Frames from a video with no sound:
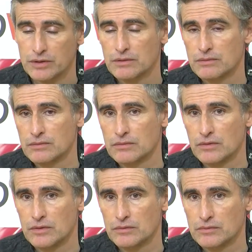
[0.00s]
oui.
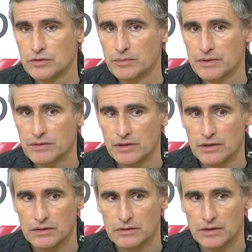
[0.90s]
Je pense qu'on
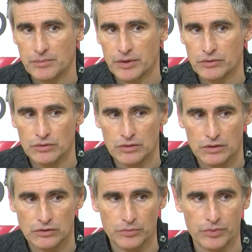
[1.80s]
a, on a perdu
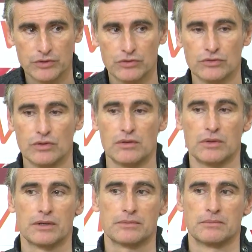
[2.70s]
euh, deux points ce soir,
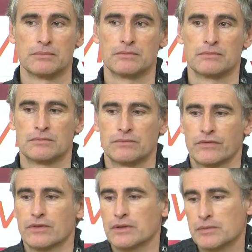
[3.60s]
voilà.
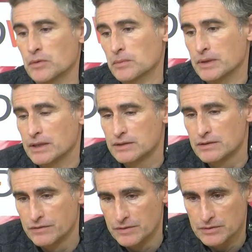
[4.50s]
bon, bah,
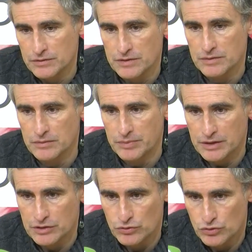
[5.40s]
ça fait aussi
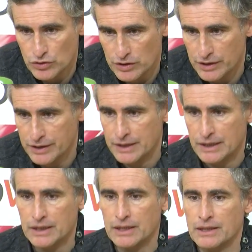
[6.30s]
partie du jeu. Les,
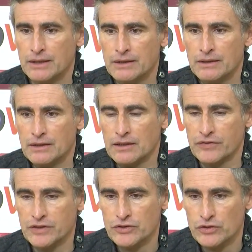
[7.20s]
la
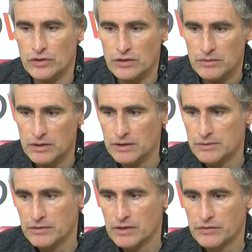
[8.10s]
finition, bah,
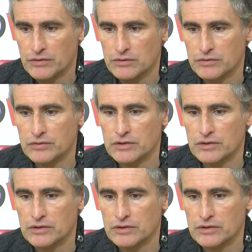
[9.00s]
voilà, faut,